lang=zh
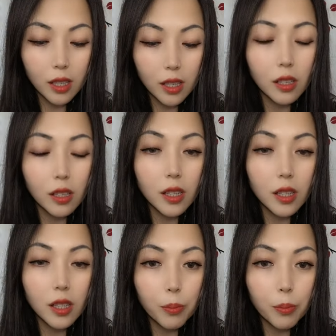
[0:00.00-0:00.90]
能你
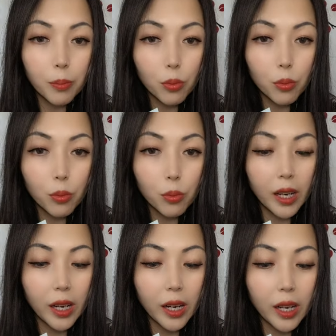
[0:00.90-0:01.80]
能全部
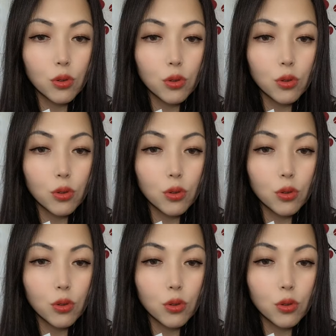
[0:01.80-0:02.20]
排出去，